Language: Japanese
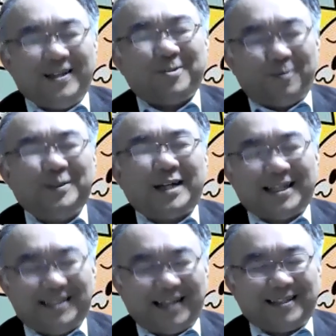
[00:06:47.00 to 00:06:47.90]
私の部下
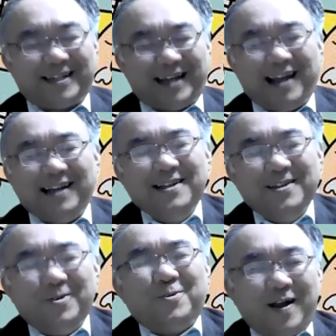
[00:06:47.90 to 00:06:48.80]
たちだったから
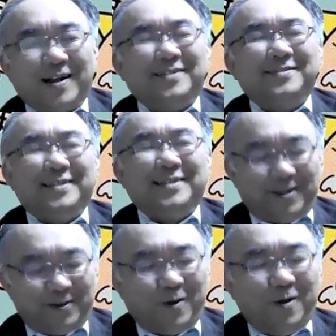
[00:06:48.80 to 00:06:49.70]
よくわかるんです
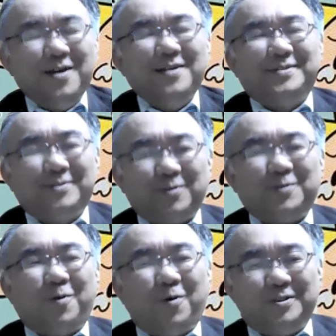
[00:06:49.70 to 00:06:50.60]
けどもすご
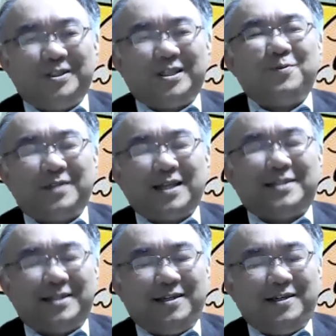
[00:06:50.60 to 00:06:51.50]
くこう自分た
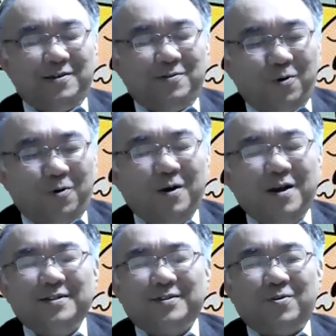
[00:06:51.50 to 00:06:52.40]
ちを
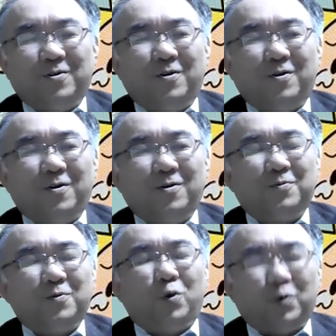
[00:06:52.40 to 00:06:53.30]
その
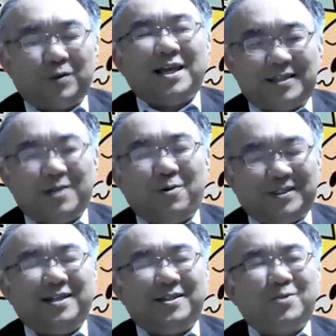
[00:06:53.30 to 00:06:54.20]
肯定してほ
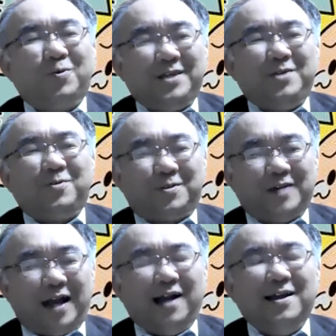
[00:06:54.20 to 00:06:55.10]
しい承認欲
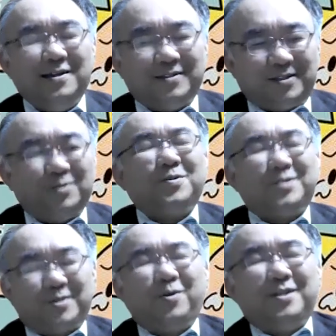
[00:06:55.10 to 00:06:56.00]
求がすご
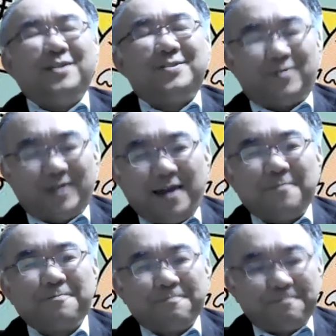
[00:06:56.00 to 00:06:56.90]
く強いんですよね。
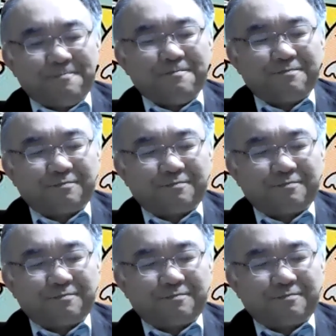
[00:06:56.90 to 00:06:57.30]
うん、